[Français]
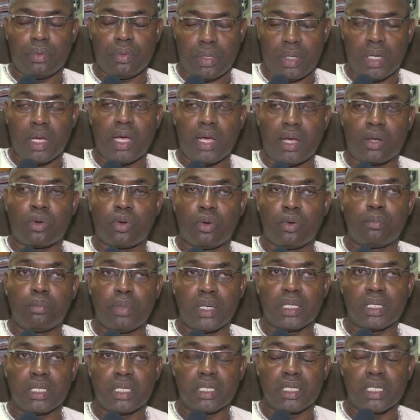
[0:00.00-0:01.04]
a
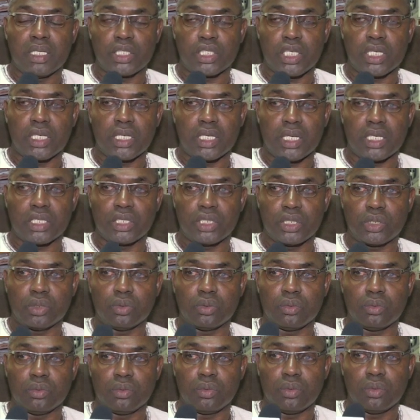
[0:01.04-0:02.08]
accompagné des
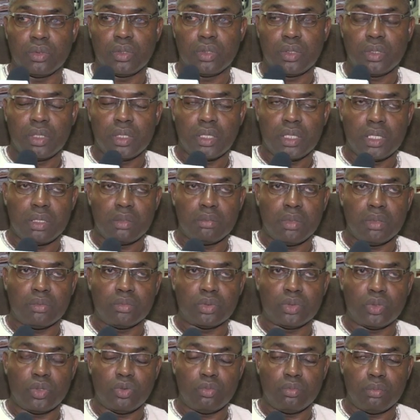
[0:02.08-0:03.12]
générations. Imam
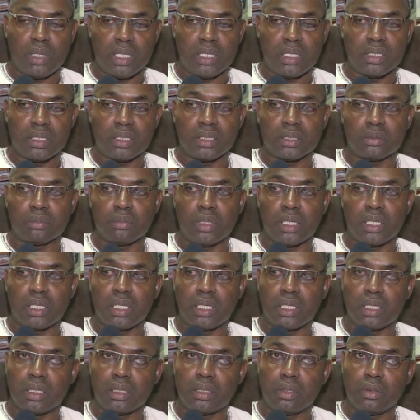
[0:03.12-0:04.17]
Sow,
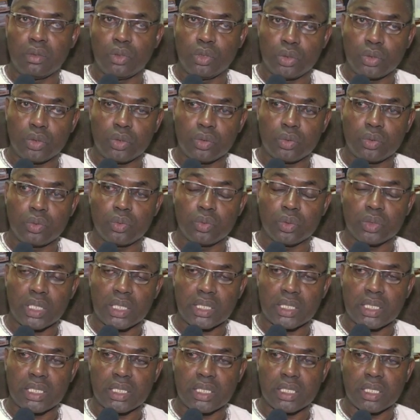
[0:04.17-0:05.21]
malheureusement, aujourd'hui nous
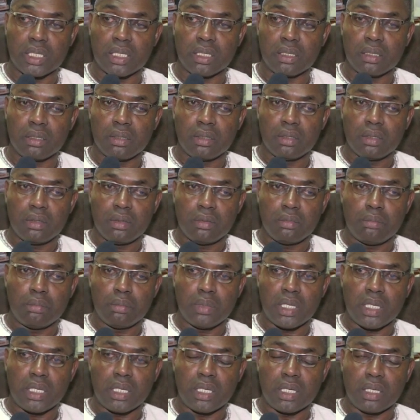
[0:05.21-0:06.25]
a quittés,
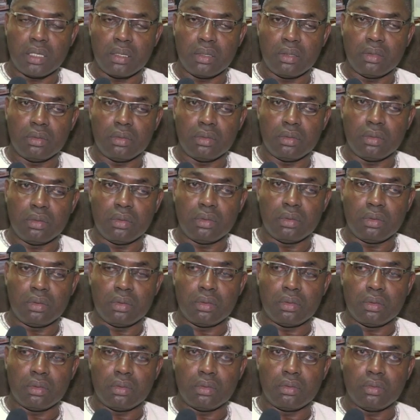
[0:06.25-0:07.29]
mais
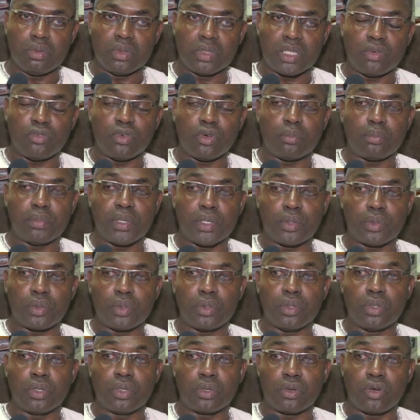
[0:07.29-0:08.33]
nous avons
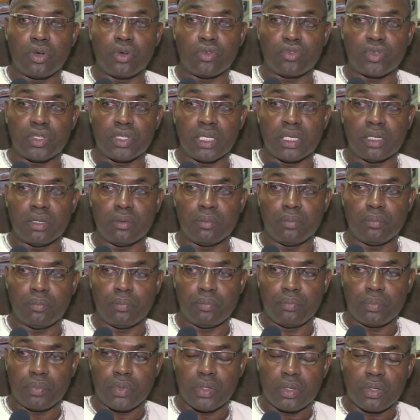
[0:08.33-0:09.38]
perdu un confident.
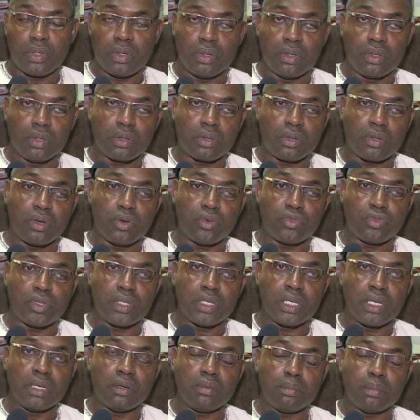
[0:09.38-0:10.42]
Un
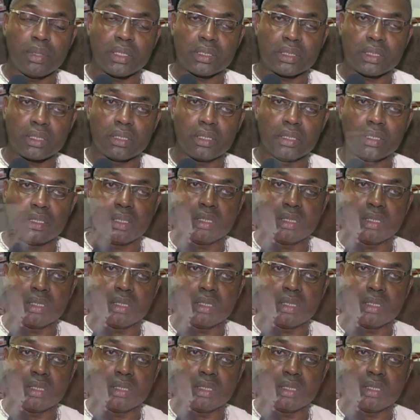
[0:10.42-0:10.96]
confident parce que